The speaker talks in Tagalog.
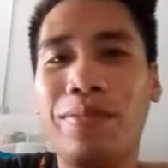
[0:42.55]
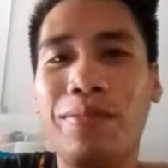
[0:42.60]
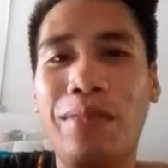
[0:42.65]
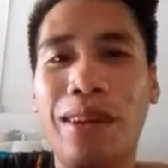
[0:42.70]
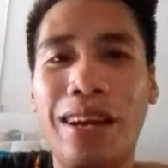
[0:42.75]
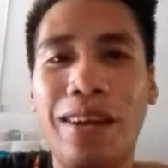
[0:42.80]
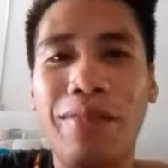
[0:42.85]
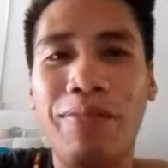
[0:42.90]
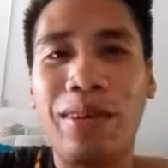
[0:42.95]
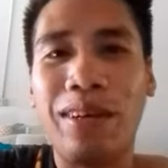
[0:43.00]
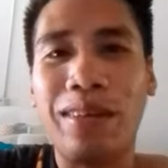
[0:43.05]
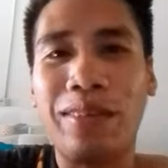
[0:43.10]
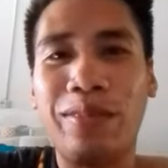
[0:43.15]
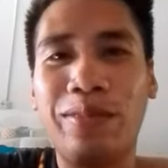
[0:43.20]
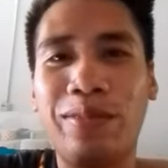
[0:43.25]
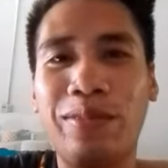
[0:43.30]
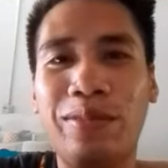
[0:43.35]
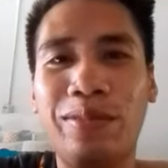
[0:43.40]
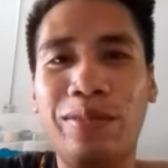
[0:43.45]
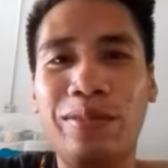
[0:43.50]
palakpak
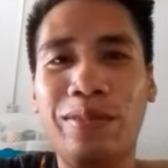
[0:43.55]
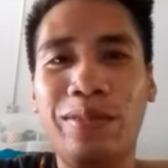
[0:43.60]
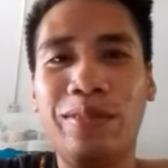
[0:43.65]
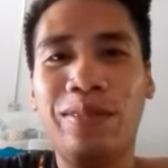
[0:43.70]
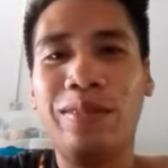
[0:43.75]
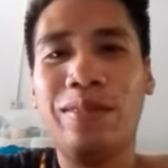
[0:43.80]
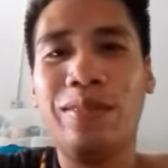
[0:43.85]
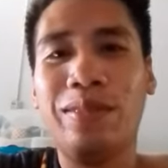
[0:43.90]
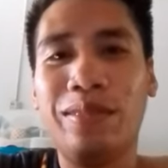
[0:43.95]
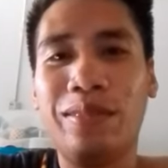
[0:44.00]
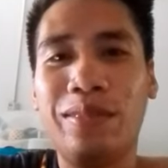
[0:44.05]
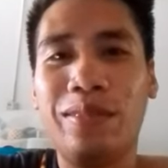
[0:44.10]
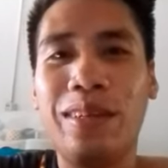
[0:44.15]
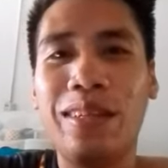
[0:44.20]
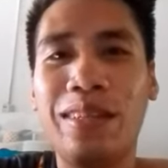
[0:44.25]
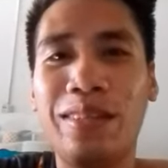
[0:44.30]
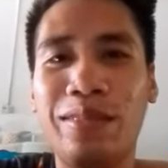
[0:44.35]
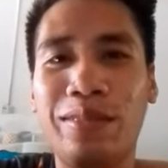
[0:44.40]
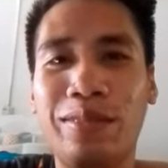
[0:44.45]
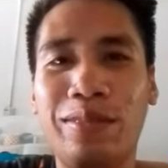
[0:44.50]
yung
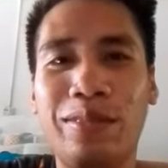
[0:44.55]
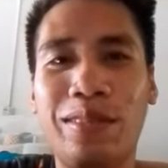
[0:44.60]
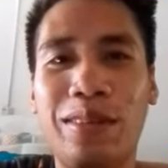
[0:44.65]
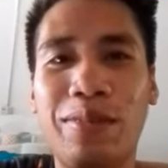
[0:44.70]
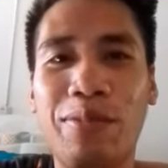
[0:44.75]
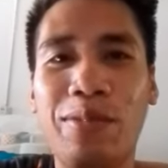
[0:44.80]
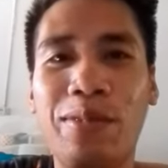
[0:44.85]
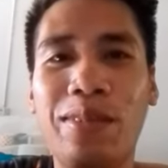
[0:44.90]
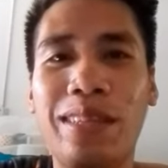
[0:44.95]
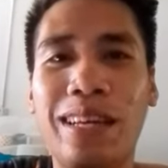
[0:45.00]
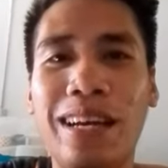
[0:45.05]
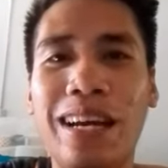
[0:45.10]
kan yung hapon